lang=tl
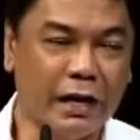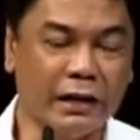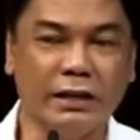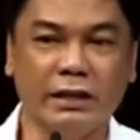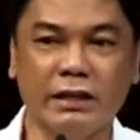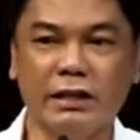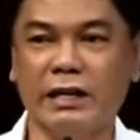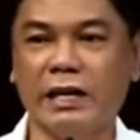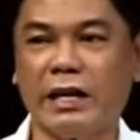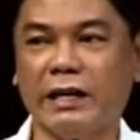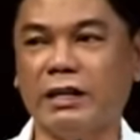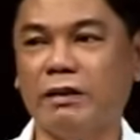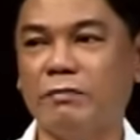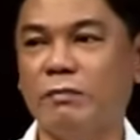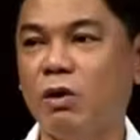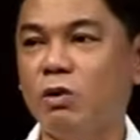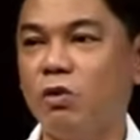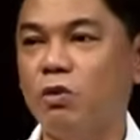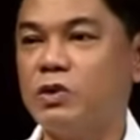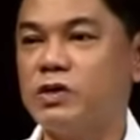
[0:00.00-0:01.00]
at hindi natin
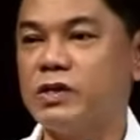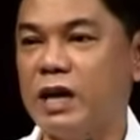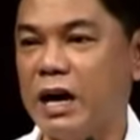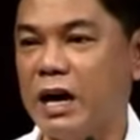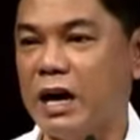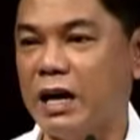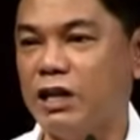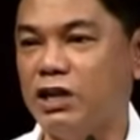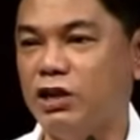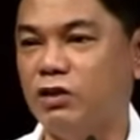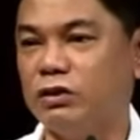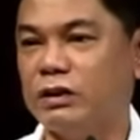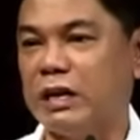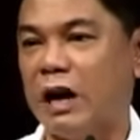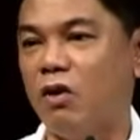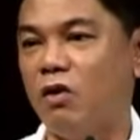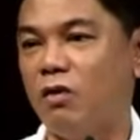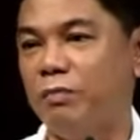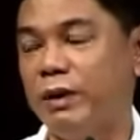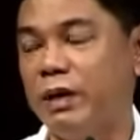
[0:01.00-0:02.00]
mahuhusgahan yung
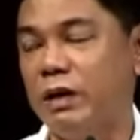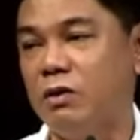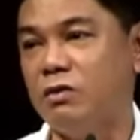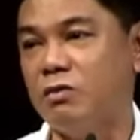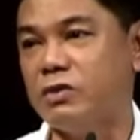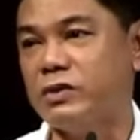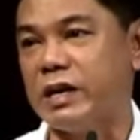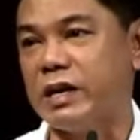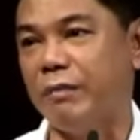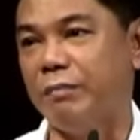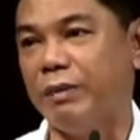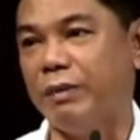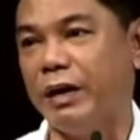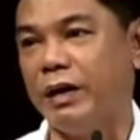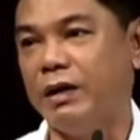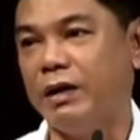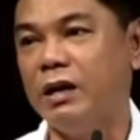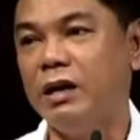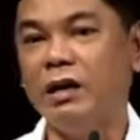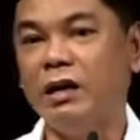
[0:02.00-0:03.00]
taong
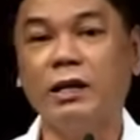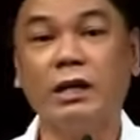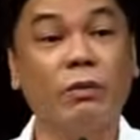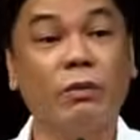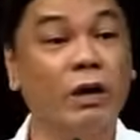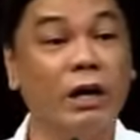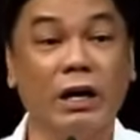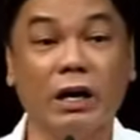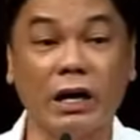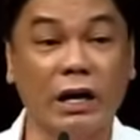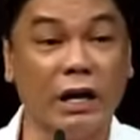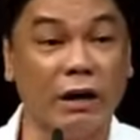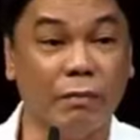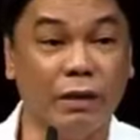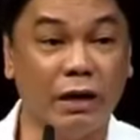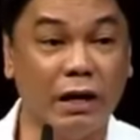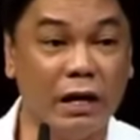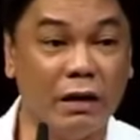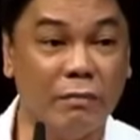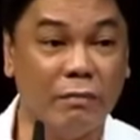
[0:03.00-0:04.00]
pinag-uusapan na walang
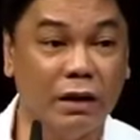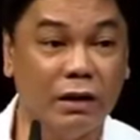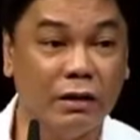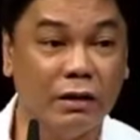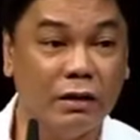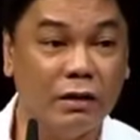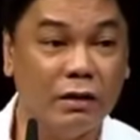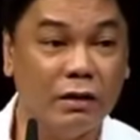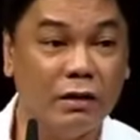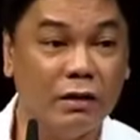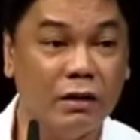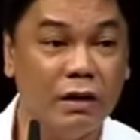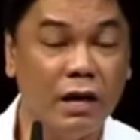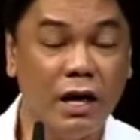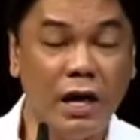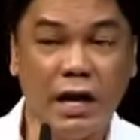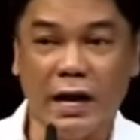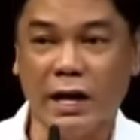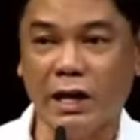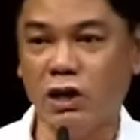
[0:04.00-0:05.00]
kalaban-laban.
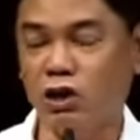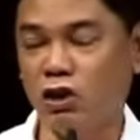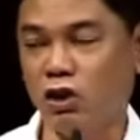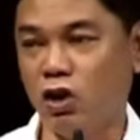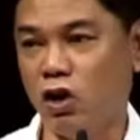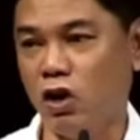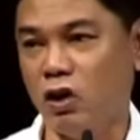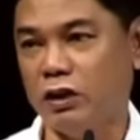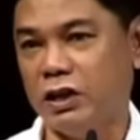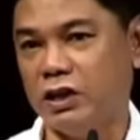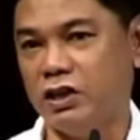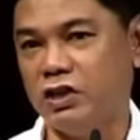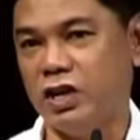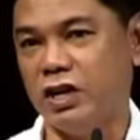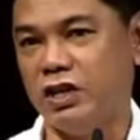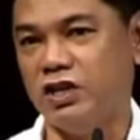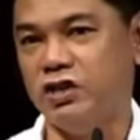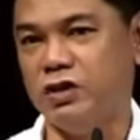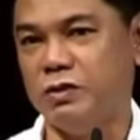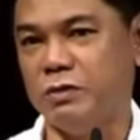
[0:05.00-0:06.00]
And you know that
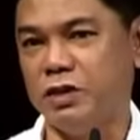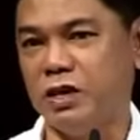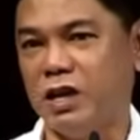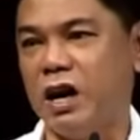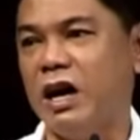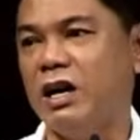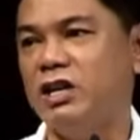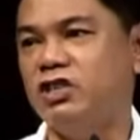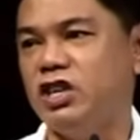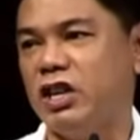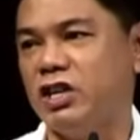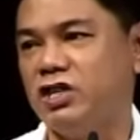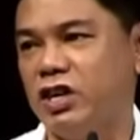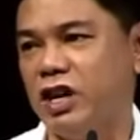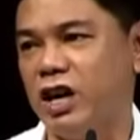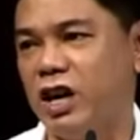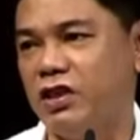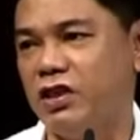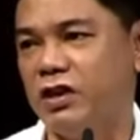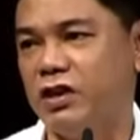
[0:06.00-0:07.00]
judging, uh,
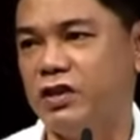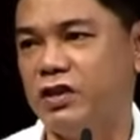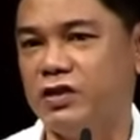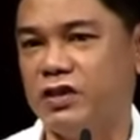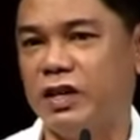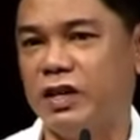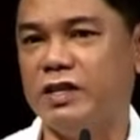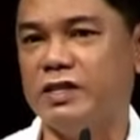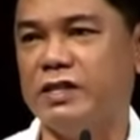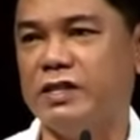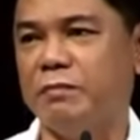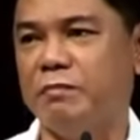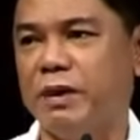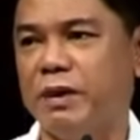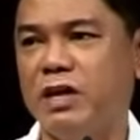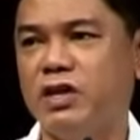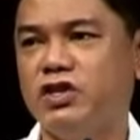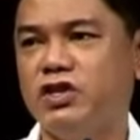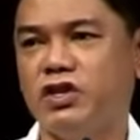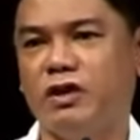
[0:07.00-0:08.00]
judging others is a
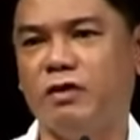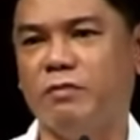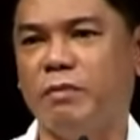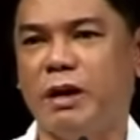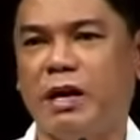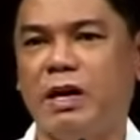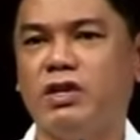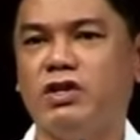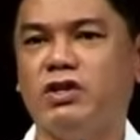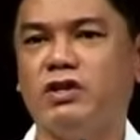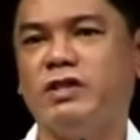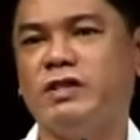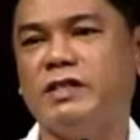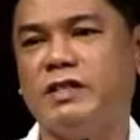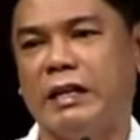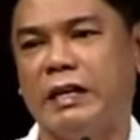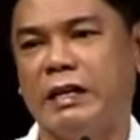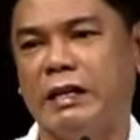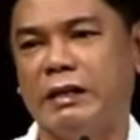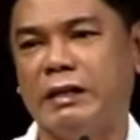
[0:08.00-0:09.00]
major, major
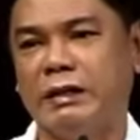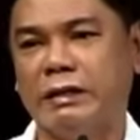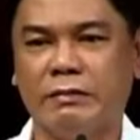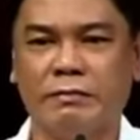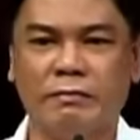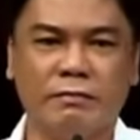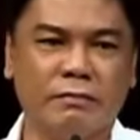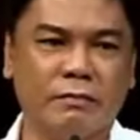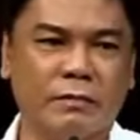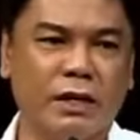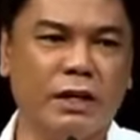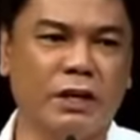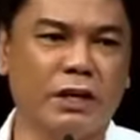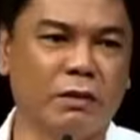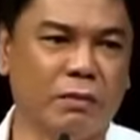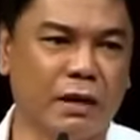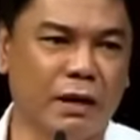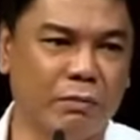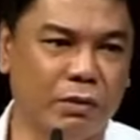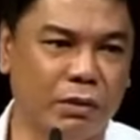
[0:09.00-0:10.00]
sin in
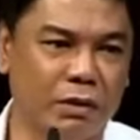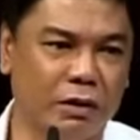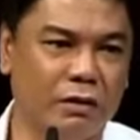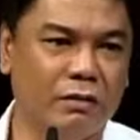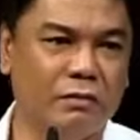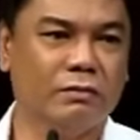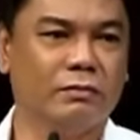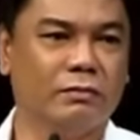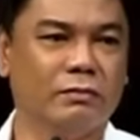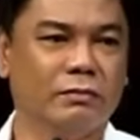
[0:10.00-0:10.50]
the Bible.